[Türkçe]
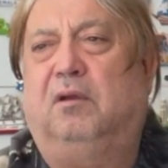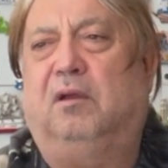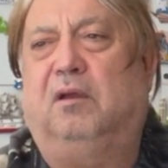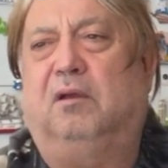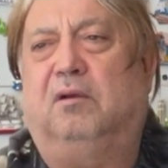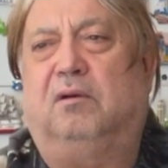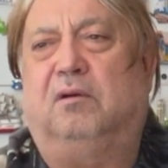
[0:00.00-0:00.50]
E,
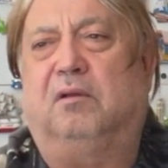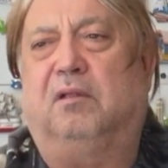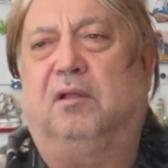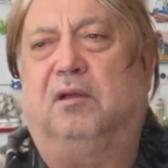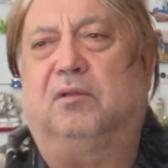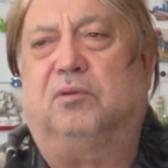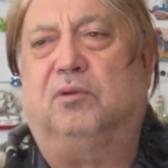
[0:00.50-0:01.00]

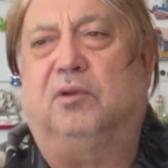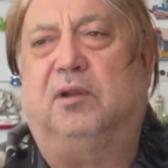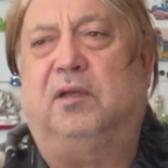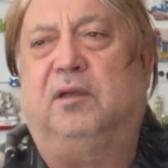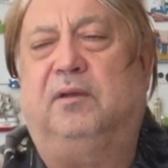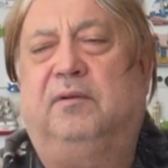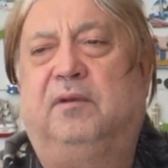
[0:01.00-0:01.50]
ondan
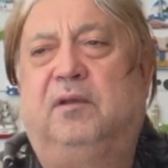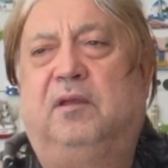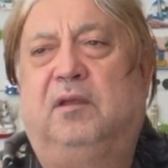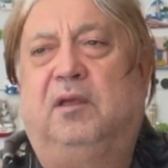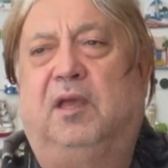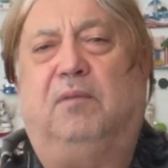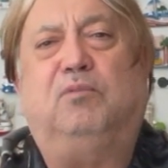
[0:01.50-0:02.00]
sonra
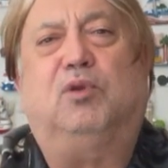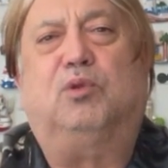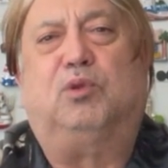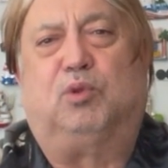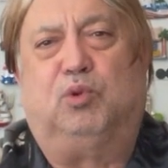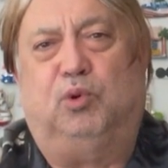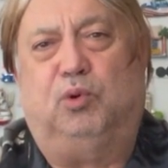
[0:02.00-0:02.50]
hem de
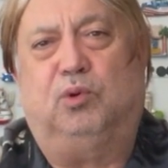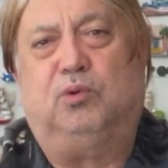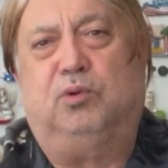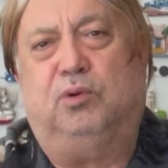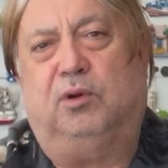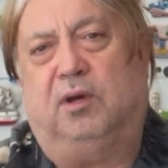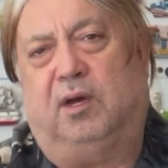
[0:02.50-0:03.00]

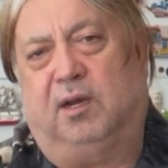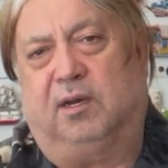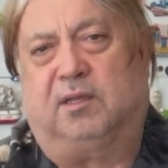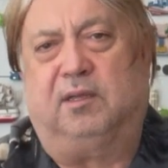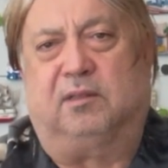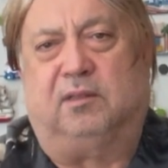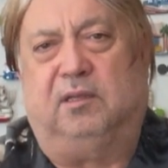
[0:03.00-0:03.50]
soğuk
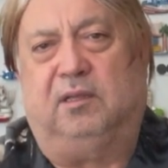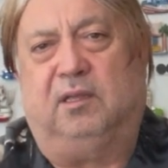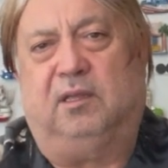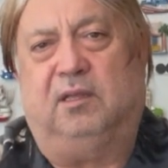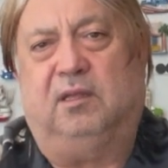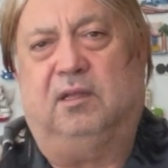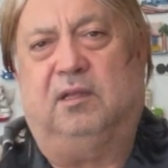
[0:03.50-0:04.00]
arkası.
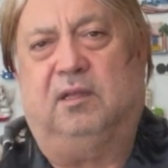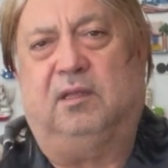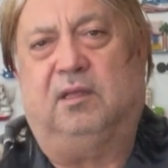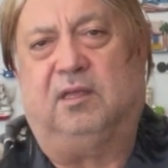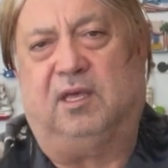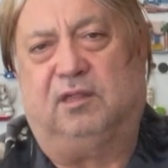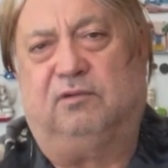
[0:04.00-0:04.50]

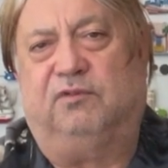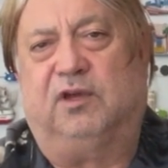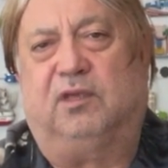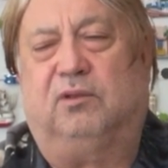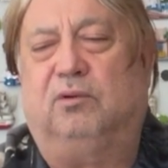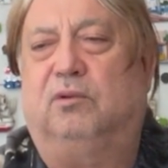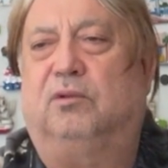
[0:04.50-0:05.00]
Geç
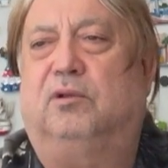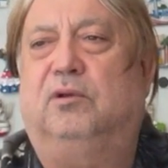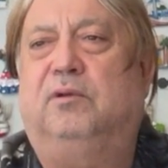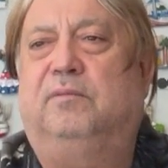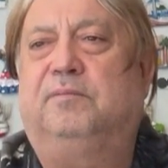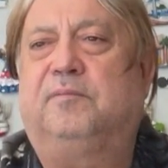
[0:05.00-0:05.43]
vakit oldu.